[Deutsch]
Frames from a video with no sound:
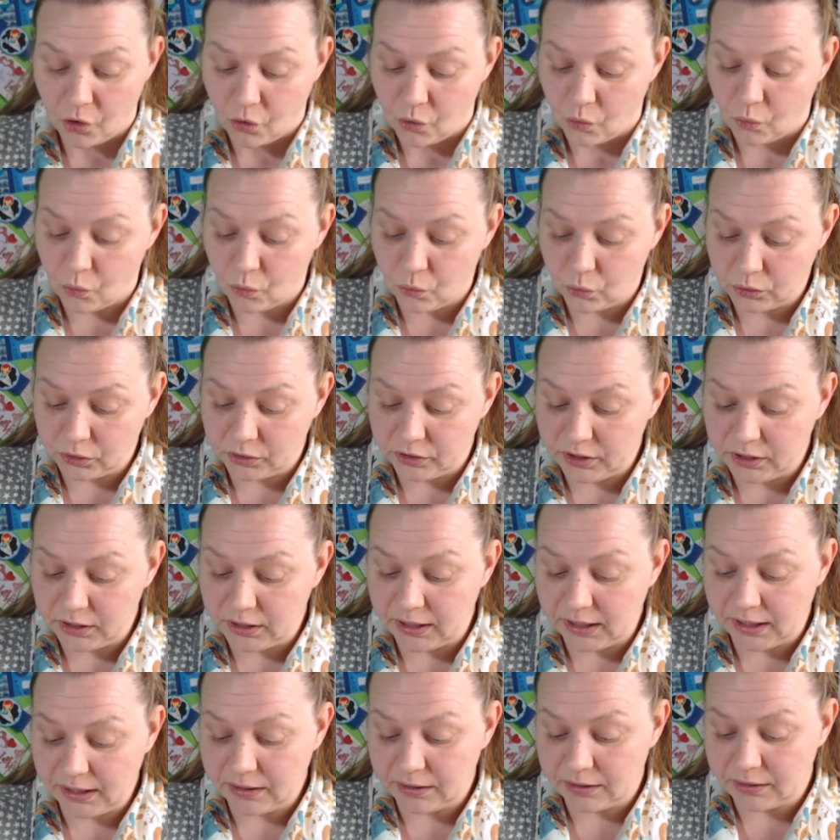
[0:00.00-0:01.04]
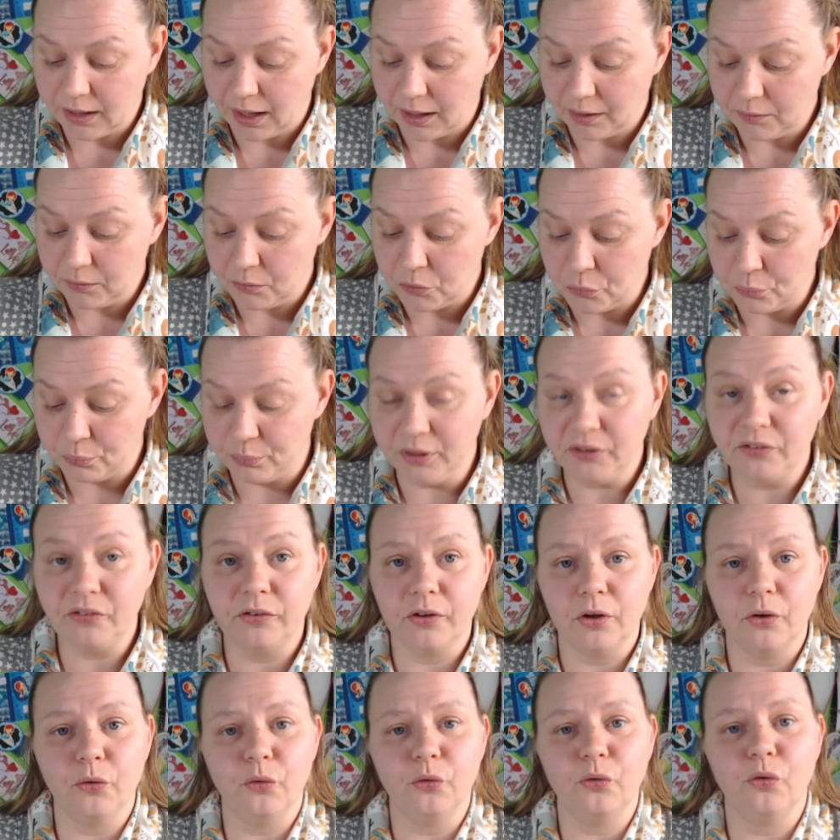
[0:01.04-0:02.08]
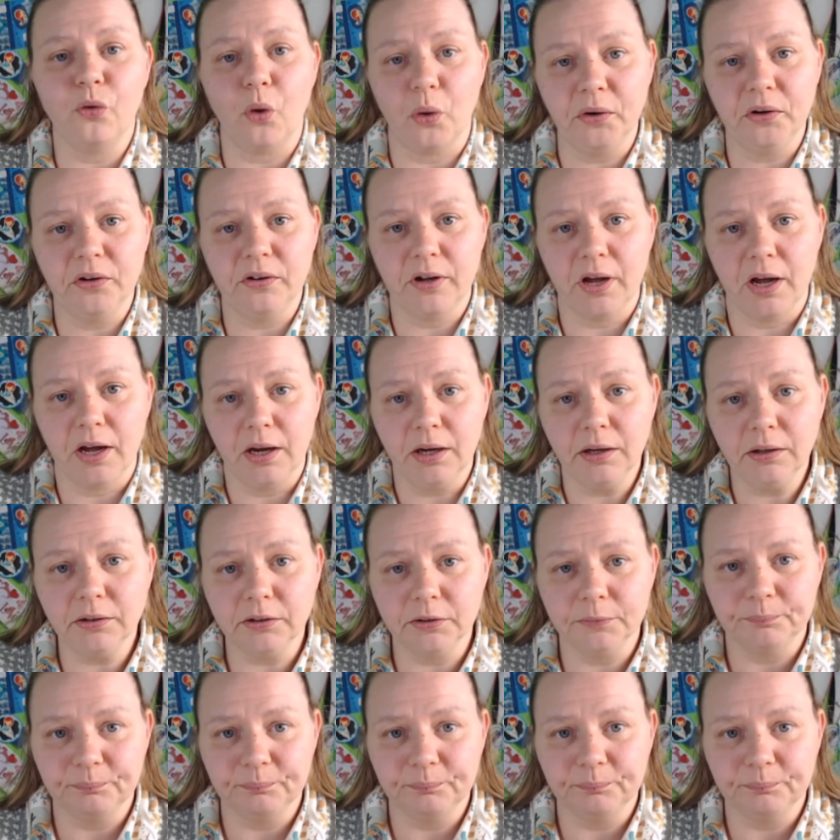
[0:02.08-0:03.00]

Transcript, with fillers: und die geht dann bis Sonntag.